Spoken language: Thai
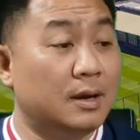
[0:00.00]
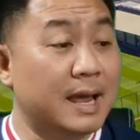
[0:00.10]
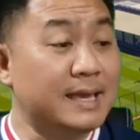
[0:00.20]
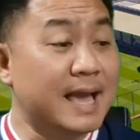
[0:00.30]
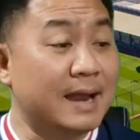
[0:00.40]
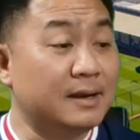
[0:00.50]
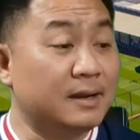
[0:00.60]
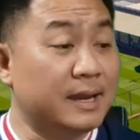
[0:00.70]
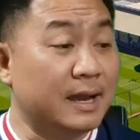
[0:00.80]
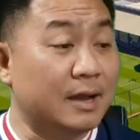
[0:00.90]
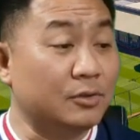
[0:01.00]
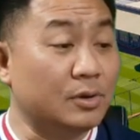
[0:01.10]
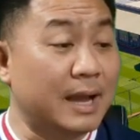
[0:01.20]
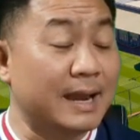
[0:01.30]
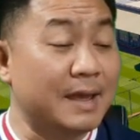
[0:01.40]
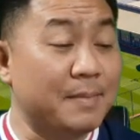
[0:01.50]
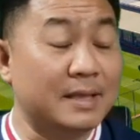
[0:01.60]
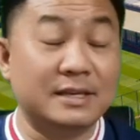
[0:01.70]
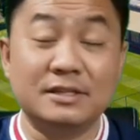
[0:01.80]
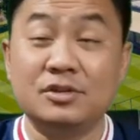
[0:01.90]
และอย่างหนึ่งเนี่ยเขาต้องการให้แม
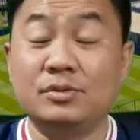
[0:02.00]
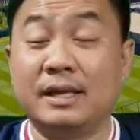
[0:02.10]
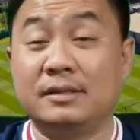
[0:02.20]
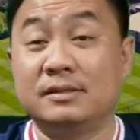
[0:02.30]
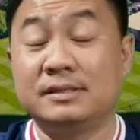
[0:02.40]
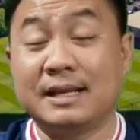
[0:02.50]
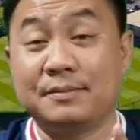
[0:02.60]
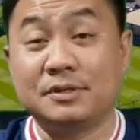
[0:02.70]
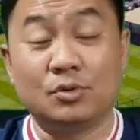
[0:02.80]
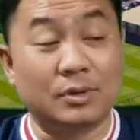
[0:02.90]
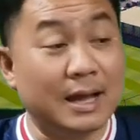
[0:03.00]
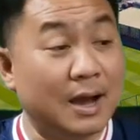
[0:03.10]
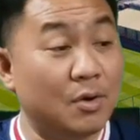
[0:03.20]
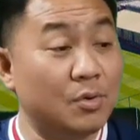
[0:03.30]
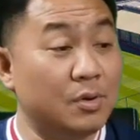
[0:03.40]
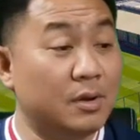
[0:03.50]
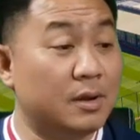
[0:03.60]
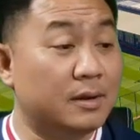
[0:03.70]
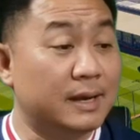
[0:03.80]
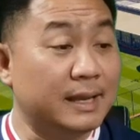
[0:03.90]
นเชสเตอร์ยูไนเต็ดสนับสนุนเขา
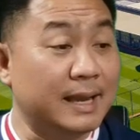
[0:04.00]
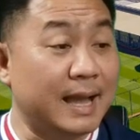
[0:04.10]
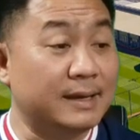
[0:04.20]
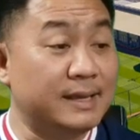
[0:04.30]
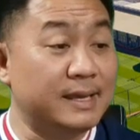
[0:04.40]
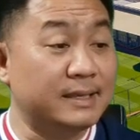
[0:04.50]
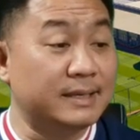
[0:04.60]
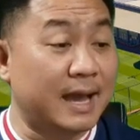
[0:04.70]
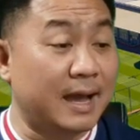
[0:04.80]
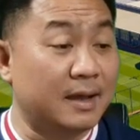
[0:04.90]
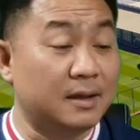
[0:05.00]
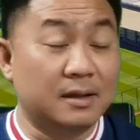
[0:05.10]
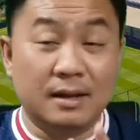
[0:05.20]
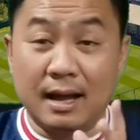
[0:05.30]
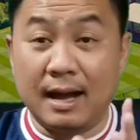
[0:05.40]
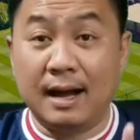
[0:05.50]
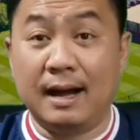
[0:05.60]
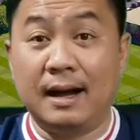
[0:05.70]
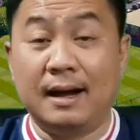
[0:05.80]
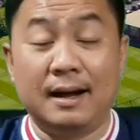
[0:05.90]
ในการที่จะ
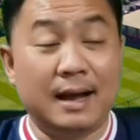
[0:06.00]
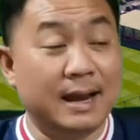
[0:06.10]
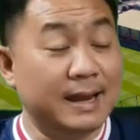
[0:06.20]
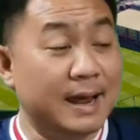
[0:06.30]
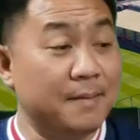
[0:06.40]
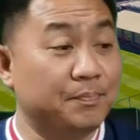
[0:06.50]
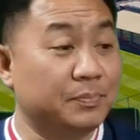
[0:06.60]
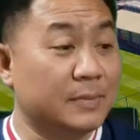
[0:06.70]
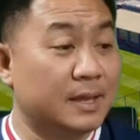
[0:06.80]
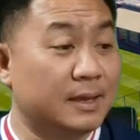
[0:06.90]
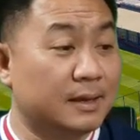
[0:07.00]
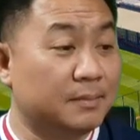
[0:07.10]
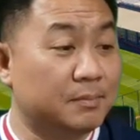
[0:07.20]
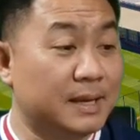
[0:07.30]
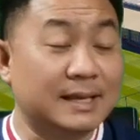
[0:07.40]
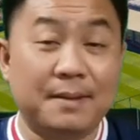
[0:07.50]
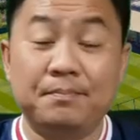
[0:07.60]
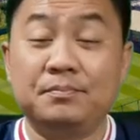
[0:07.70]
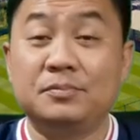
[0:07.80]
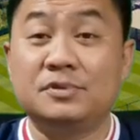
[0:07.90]
อ่าอะไรนะ เหมือนกับ
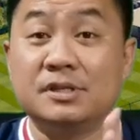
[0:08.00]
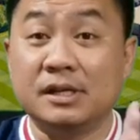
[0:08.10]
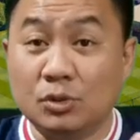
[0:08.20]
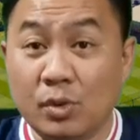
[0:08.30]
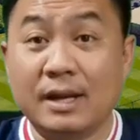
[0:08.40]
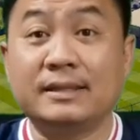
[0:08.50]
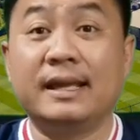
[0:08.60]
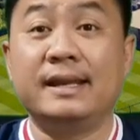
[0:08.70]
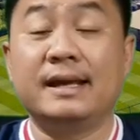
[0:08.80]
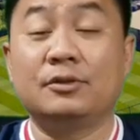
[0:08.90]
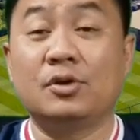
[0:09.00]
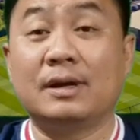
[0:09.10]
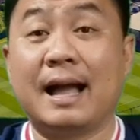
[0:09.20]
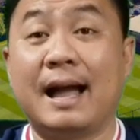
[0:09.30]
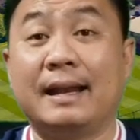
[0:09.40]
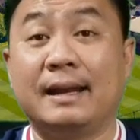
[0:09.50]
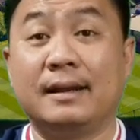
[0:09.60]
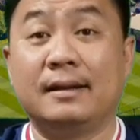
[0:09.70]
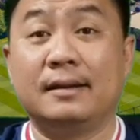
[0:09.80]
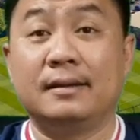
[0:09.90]
ซื้อตัวนักเตะที่เขาต้องการ
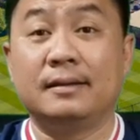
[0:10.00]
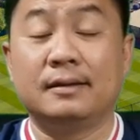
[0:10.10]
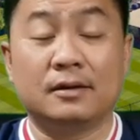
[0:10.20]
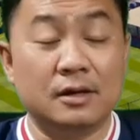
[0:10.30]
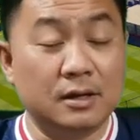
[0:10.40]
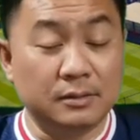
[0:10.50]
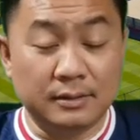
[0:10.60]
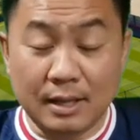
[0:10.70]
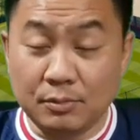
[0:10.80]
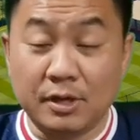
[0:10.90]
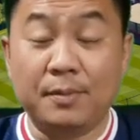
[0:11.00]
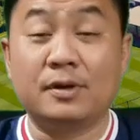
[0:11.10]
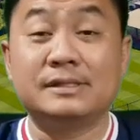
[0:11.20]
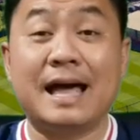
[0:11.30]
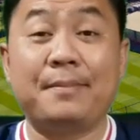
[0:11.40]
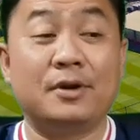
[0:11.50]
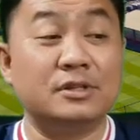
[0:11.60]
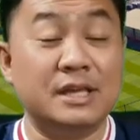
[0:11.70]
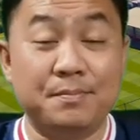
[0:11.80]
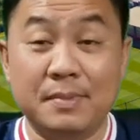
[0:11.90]
ก็เราจะพอทราบแล้ว
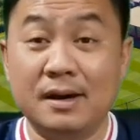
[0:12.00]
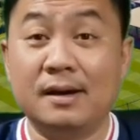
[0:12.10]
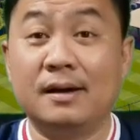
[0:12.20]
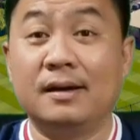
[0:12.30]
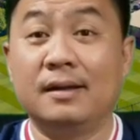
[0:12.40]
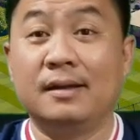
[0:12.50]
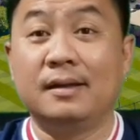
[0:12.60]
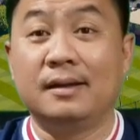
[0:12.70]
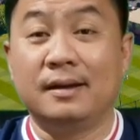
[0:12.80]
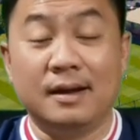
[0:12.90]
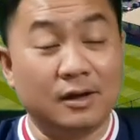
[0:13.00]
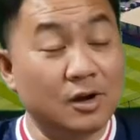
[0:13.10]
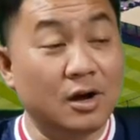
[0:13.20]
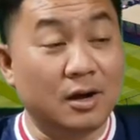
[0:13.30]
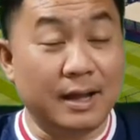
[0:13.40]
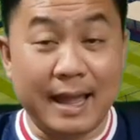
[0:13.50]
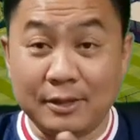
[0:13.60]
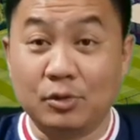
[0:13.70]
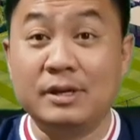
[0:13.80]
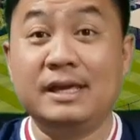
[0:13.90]
ทิมเบอร์แล้วก็แอน
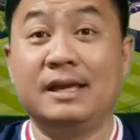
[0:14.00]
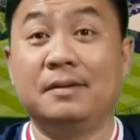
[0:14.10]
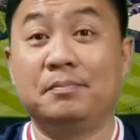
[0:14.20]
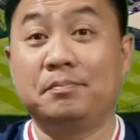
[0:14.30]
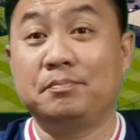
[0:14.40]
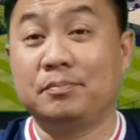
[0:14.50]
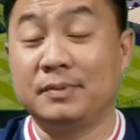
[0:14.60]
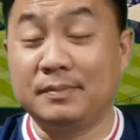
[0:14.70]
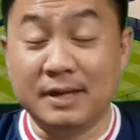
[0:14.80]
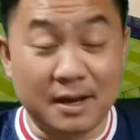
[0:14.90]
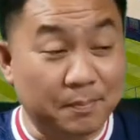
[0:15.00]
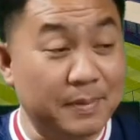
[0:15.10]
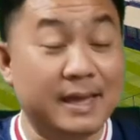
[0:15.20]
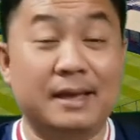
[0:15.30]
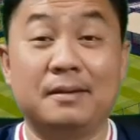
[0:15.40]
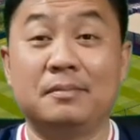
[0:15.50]
โทนีกึ่งปีก